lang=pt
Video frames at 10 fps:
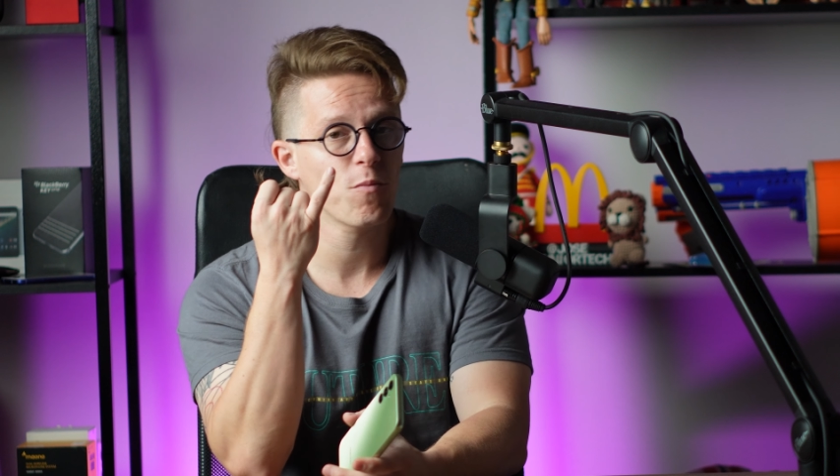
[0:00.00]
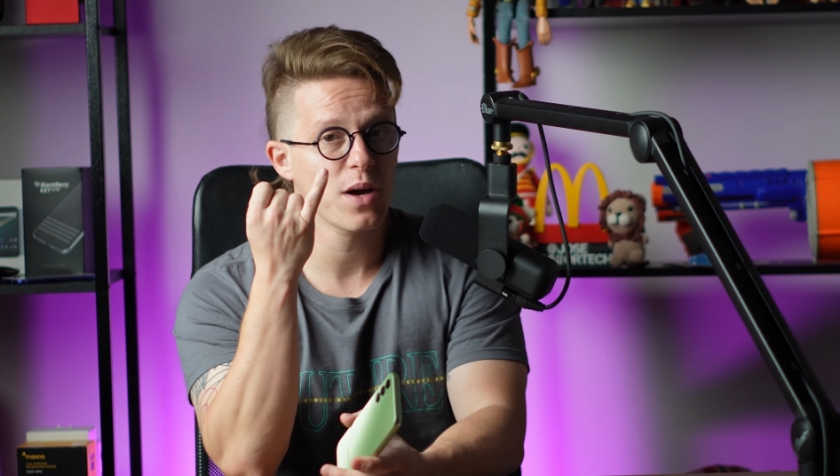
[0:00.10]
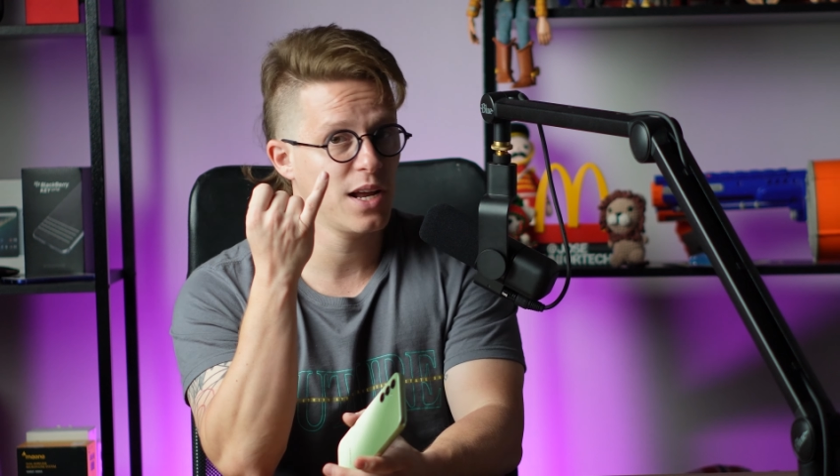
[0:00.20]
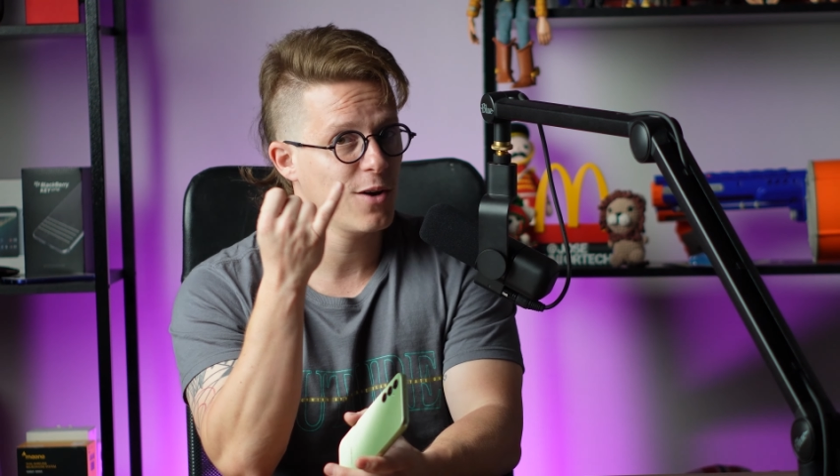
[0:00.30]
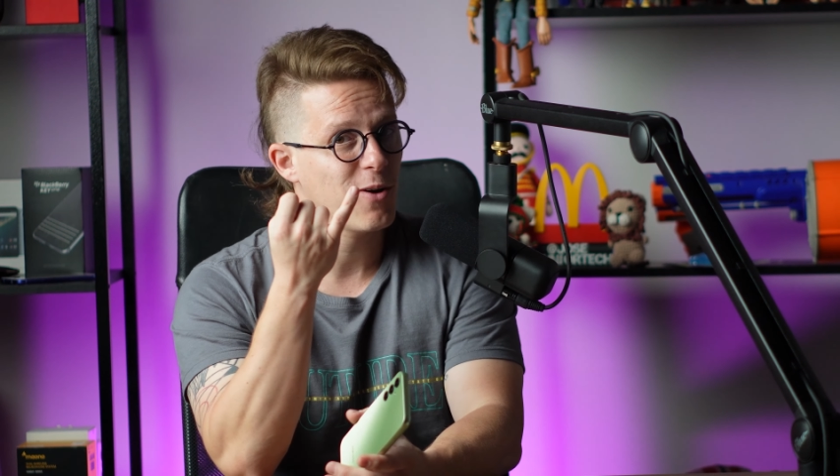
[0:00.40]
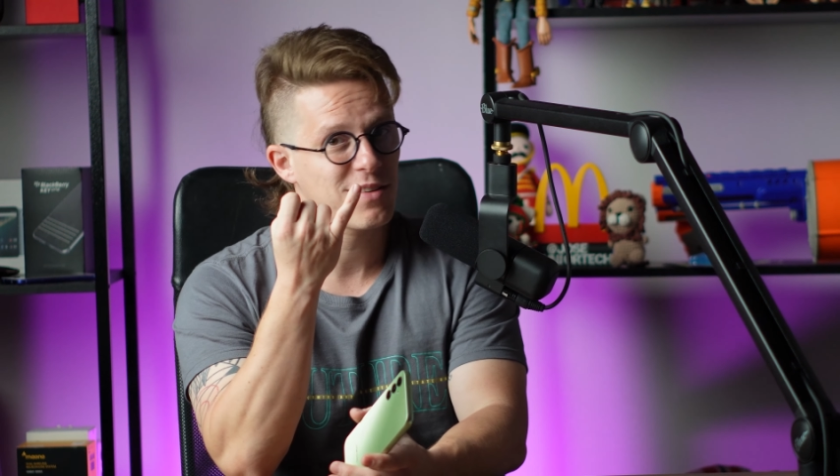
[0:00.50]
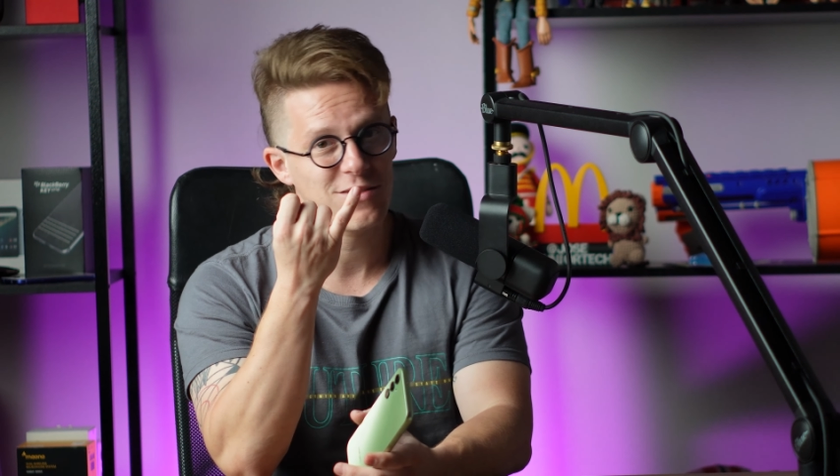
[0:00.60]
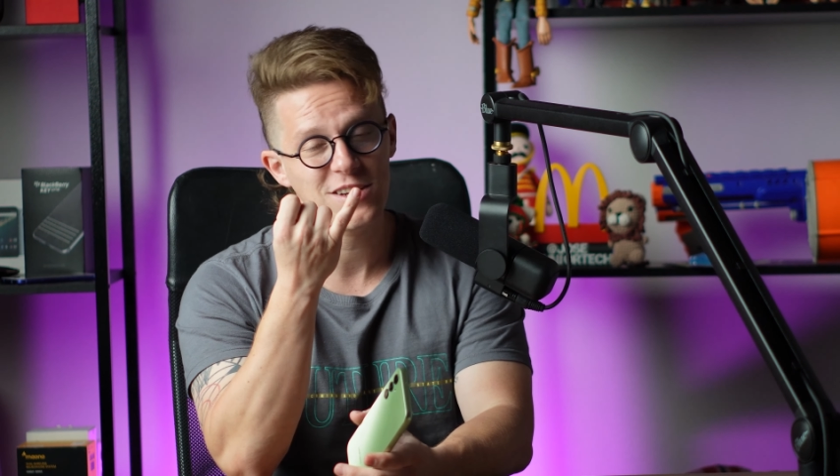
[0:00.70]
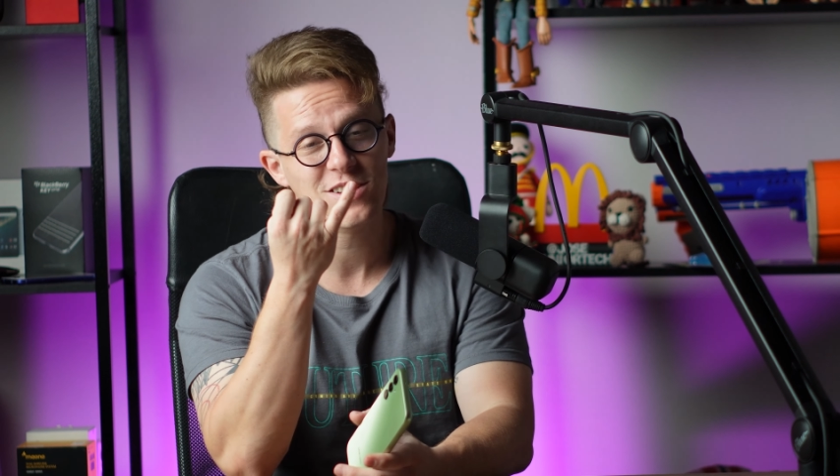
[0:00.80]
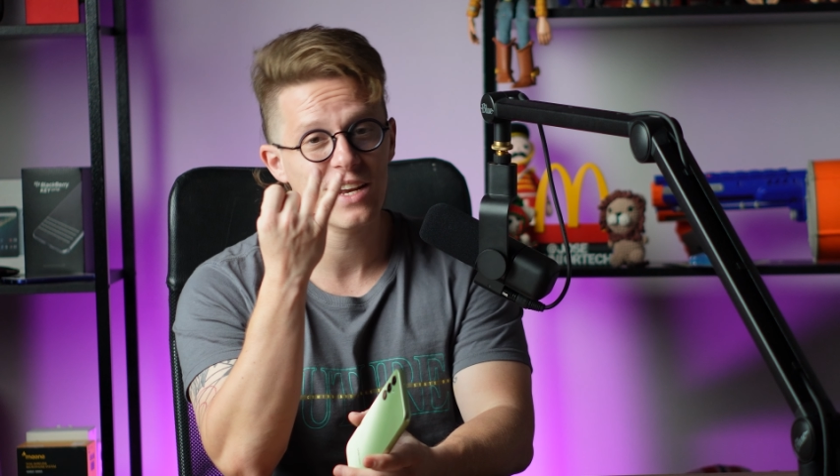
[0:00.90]
comparei com o
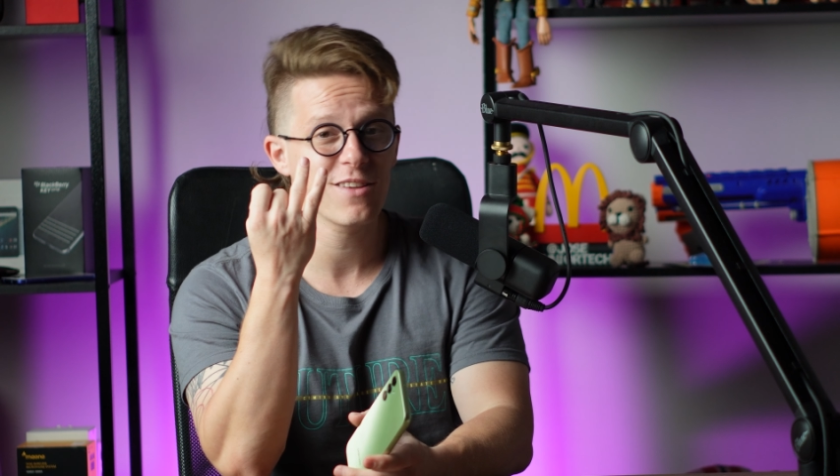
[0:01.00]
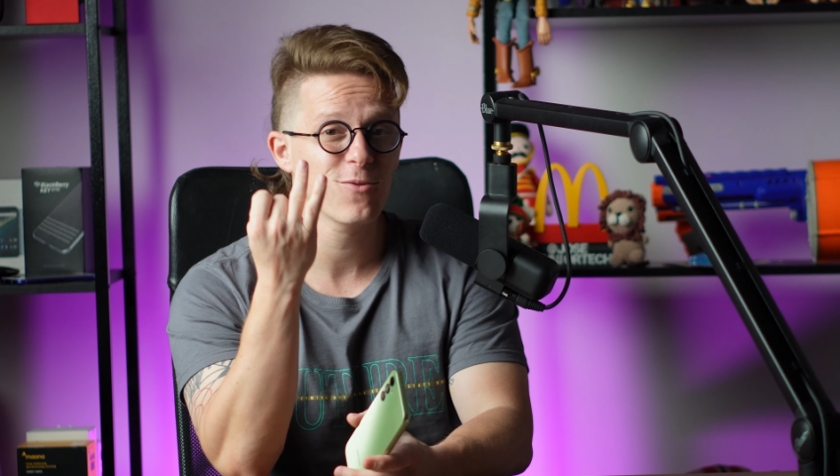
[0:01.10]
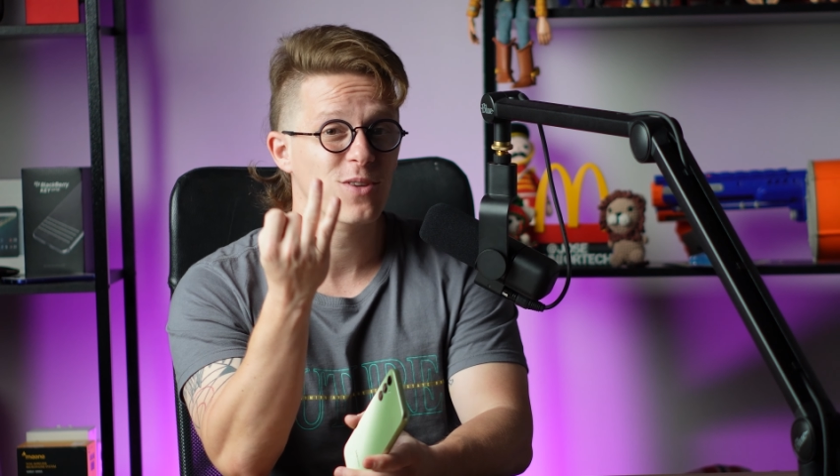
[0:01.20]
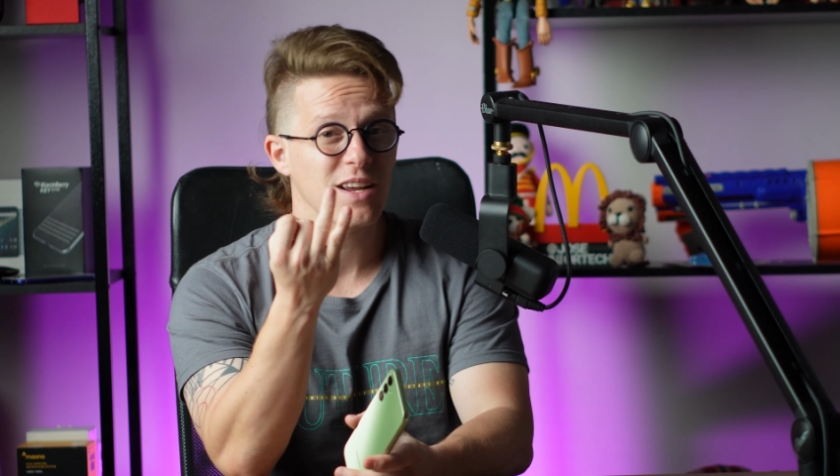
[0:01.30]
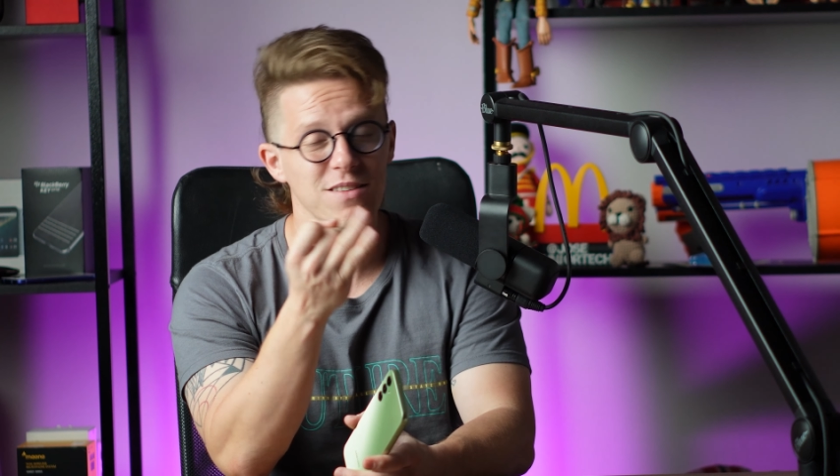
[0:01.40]
S23 Ultra,